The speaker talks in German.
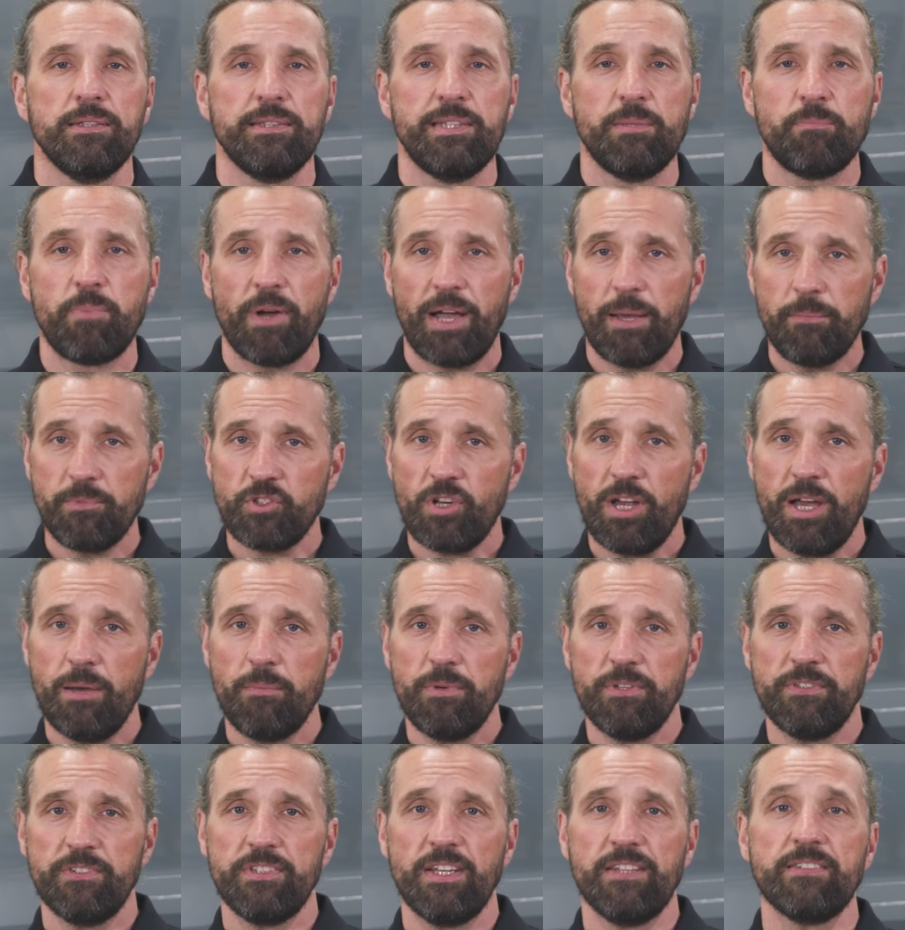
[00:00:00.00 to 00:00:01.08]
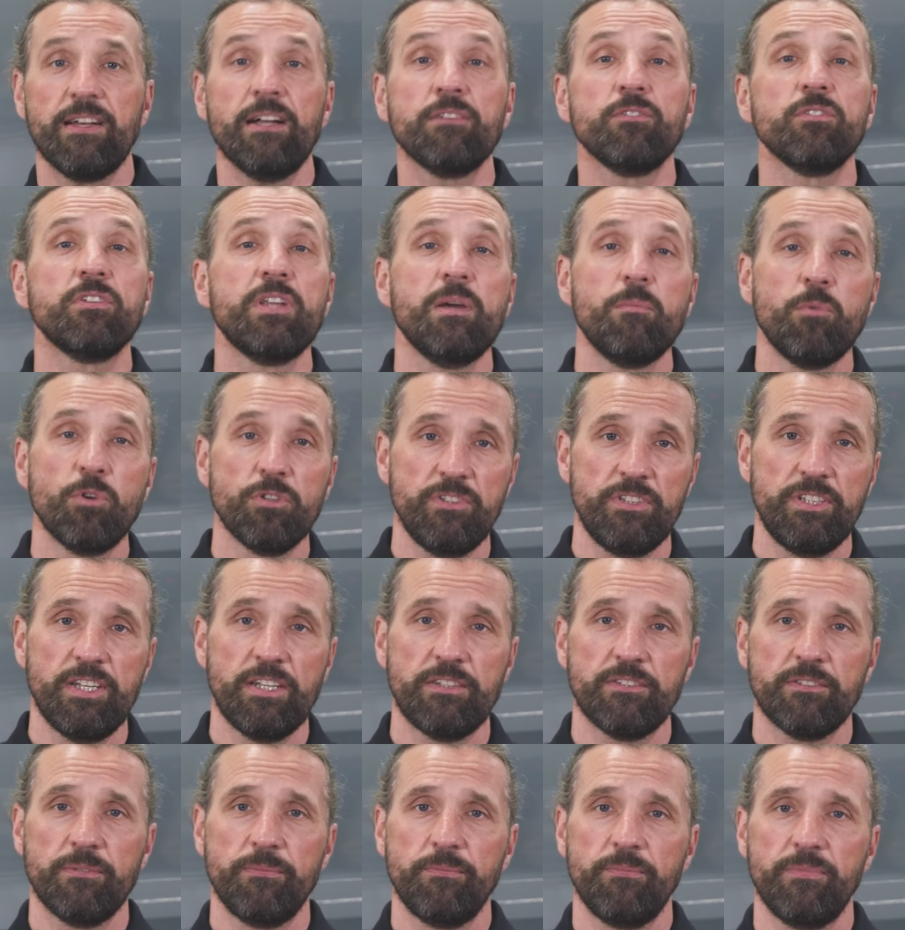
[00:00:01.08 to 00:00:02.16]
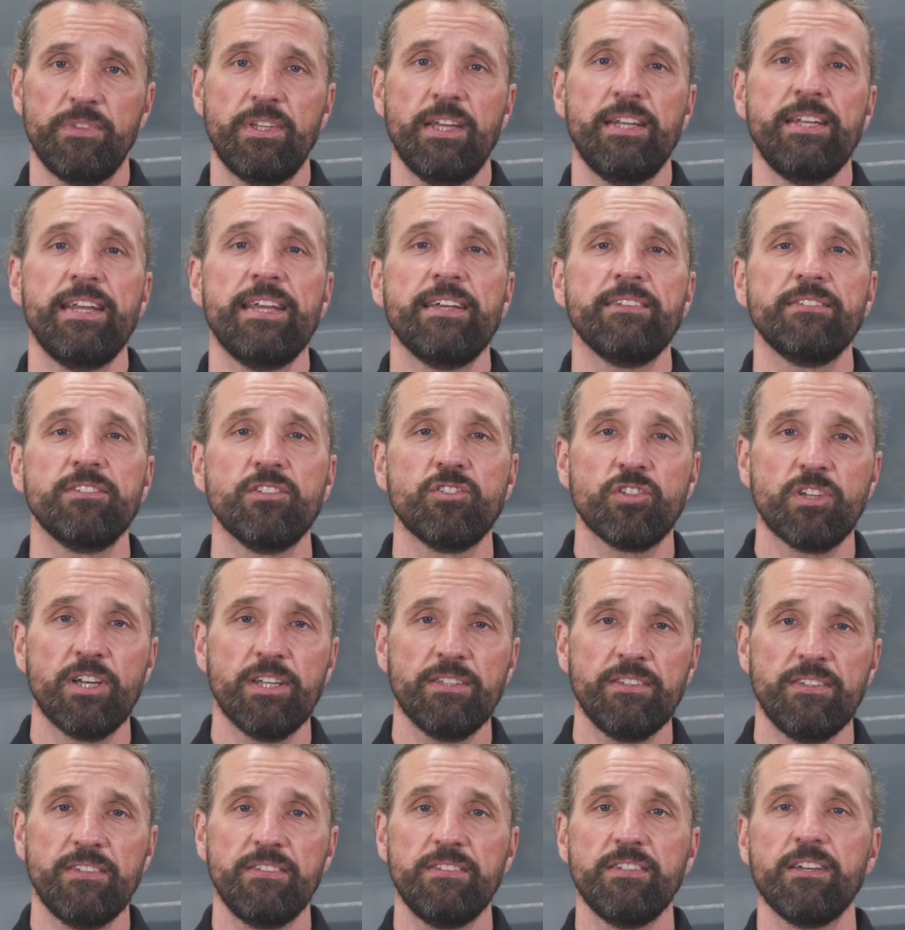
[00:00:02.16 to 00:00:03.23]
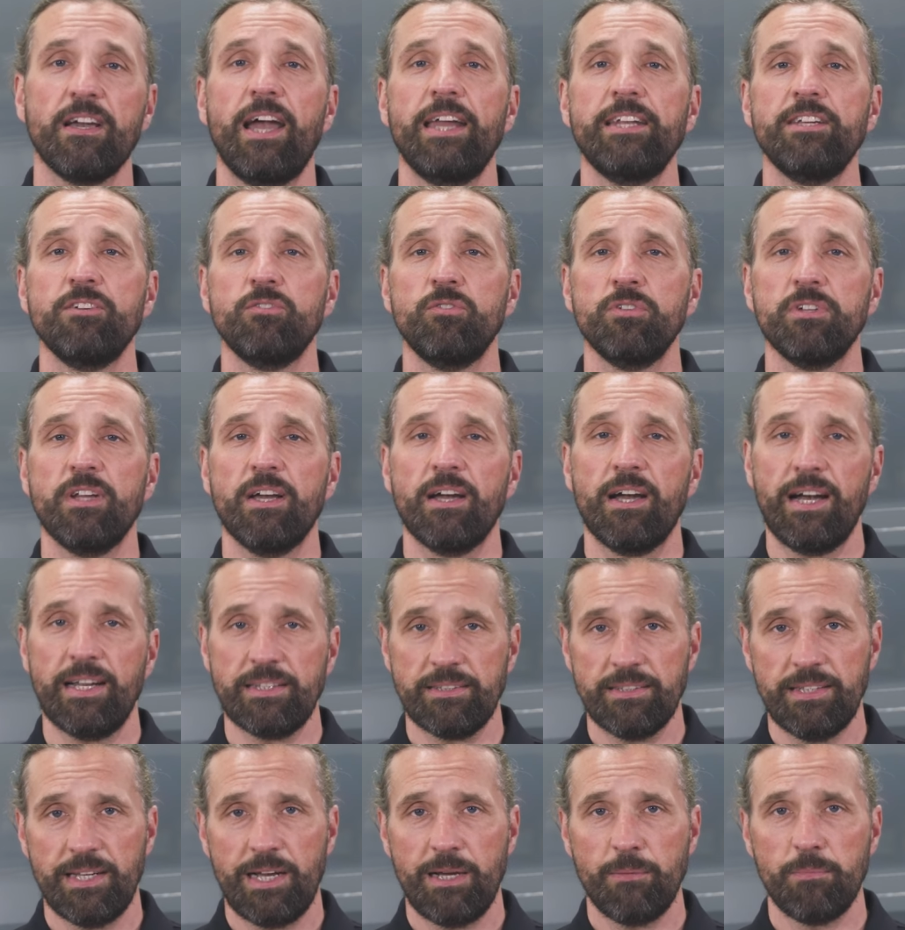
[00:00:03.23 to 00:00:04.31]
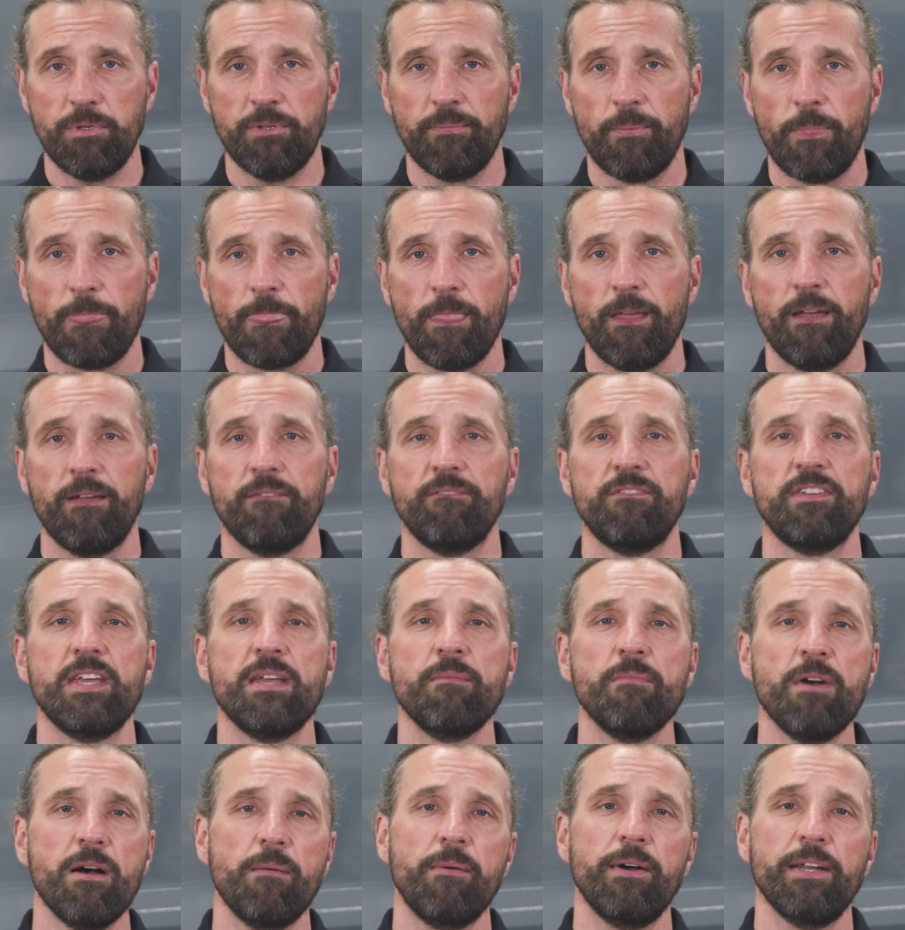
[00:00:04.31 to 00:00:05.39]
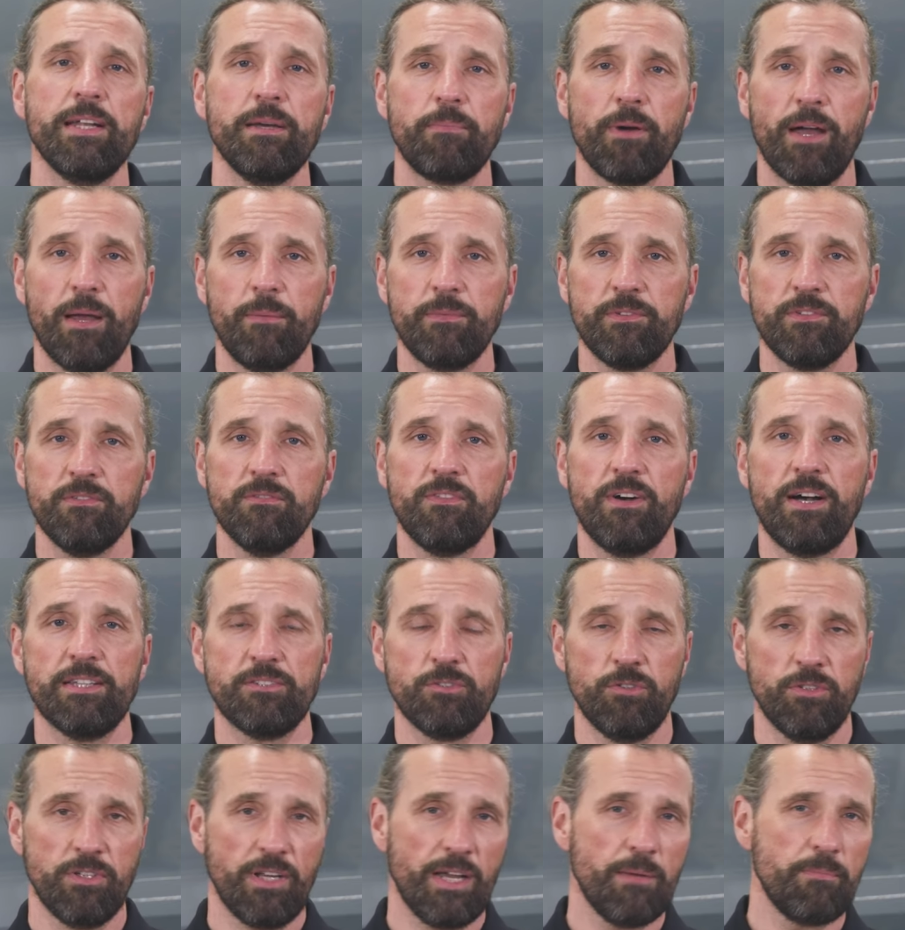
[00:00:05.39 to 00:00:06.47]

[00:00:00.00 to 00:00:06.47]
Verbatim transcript: Die Bremsscheibe ist jetzt also demontiert. Der nächste Schritt ist die Reinigung der Radnabe. Wie immer bei der Bremsenwartung und